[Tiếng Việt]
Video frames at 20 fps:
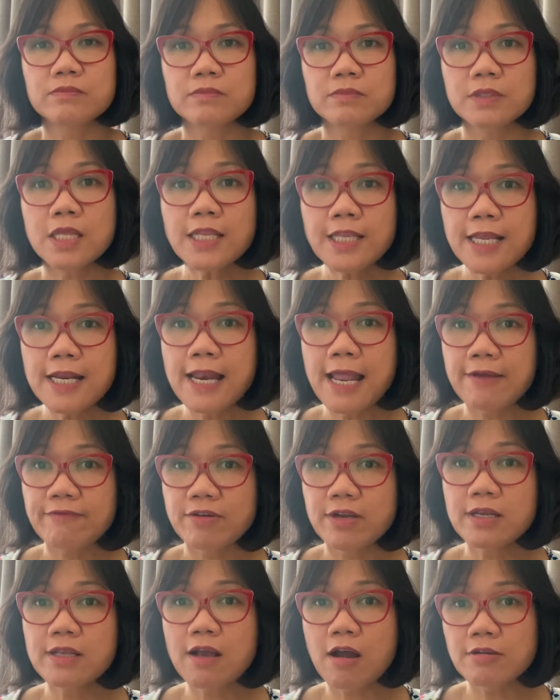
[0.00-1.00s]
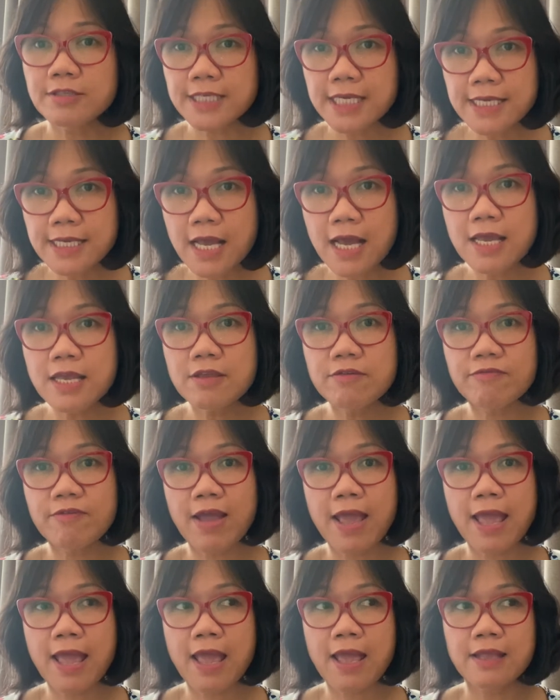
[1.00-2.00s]
tất nhiên là vẫn có trái cây
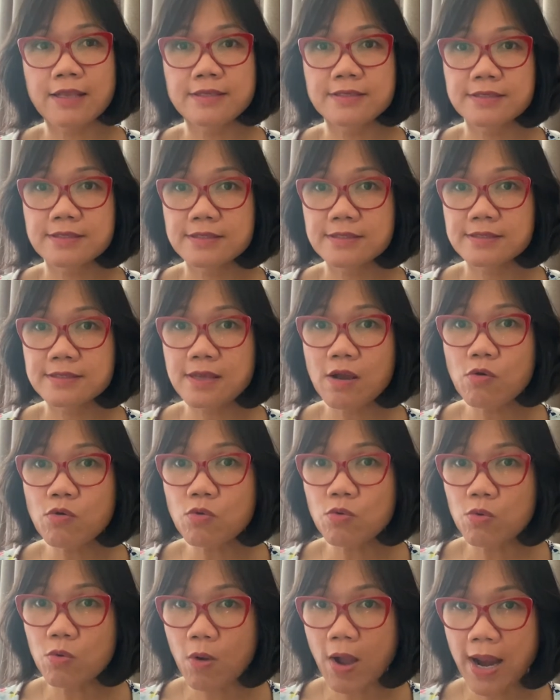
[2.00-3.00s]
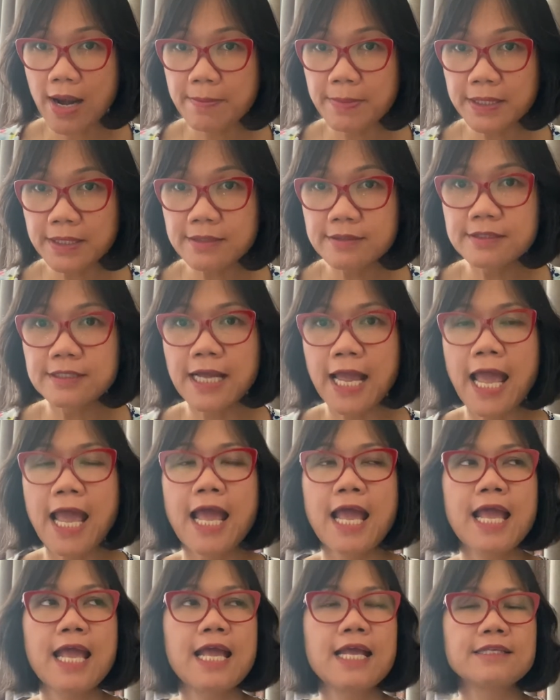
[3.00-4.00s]
và rau củ quả là bình thường ha
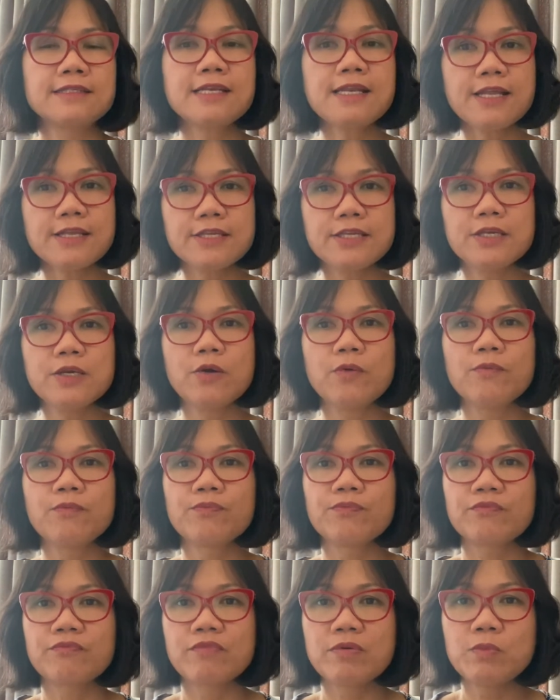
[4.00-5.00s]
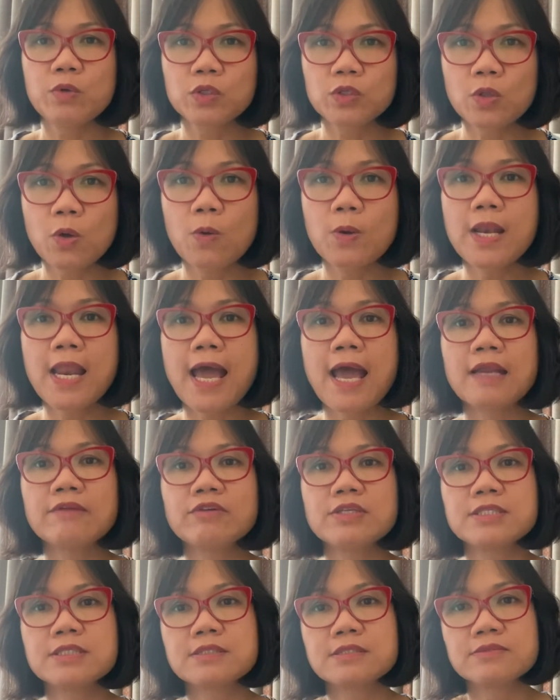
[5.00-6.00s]
rất là nhiều và buổi tối là ăn
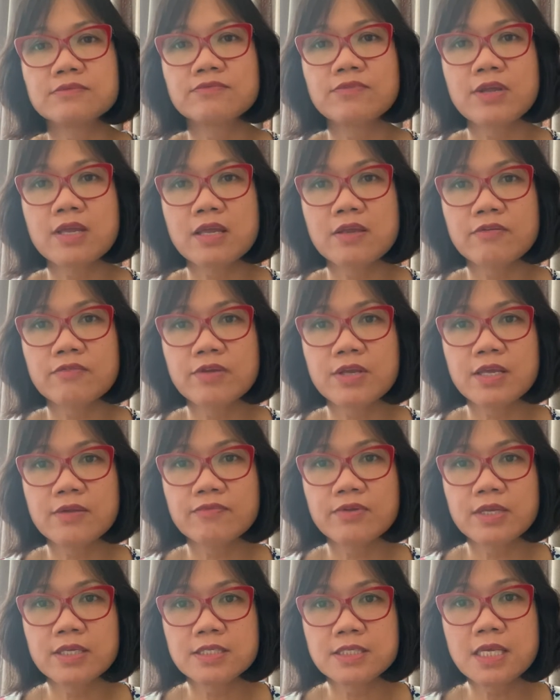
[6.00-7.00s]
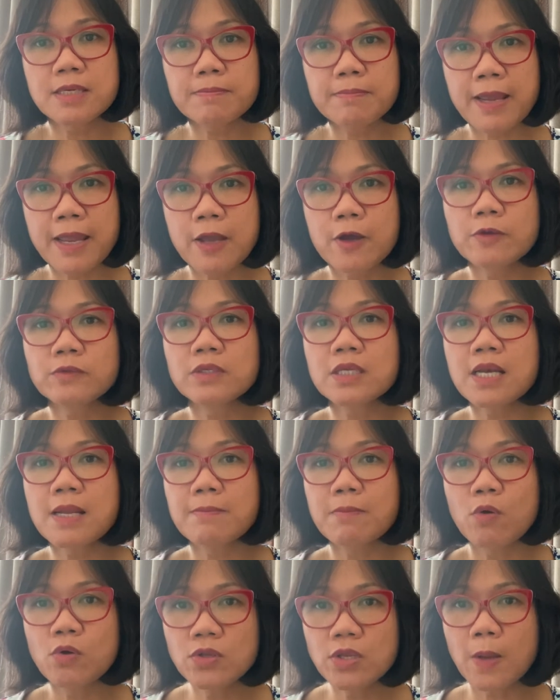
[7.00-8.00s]
về về về, về chất béo tức là
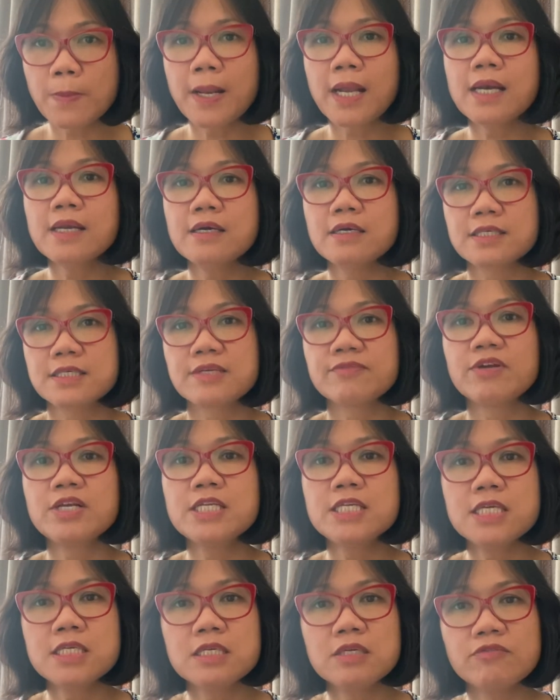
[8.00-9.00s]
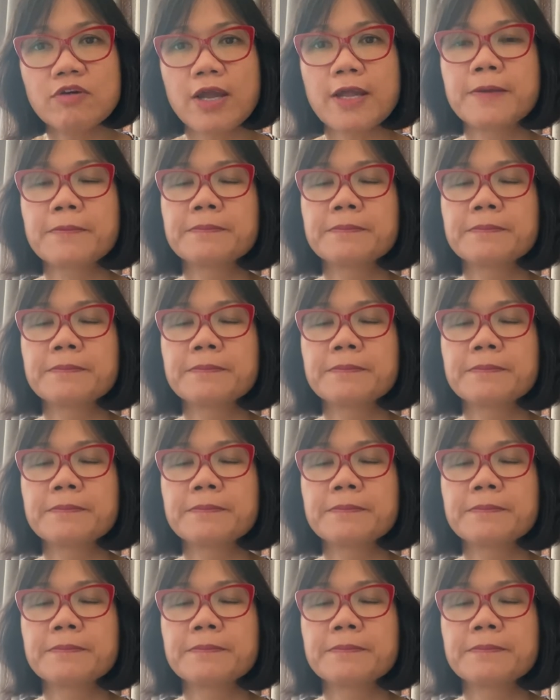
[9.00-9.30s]
bốn nhóm năng lượng sẽ phân chia như vậy